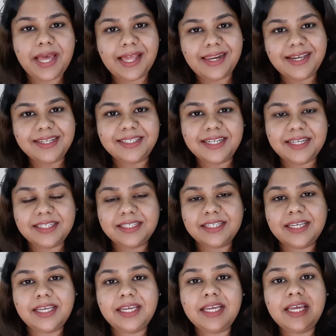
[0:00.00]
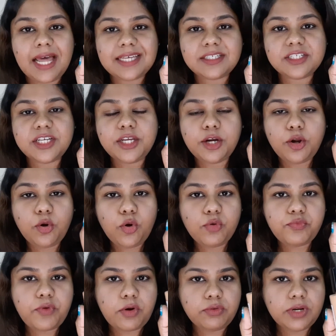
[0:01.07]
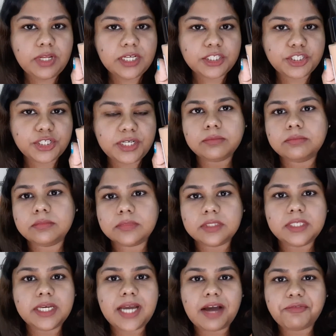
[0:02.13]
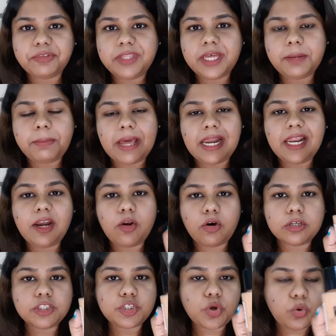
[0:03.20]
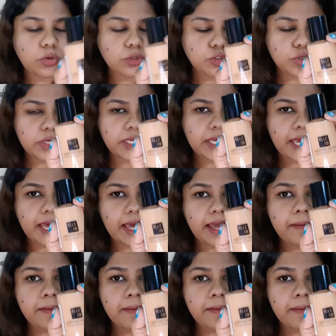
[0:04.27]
एल एटीन की लास्टिंग ग्लो फाउंडेशन ये काफी देर पहले लॉन्च हो चुकी है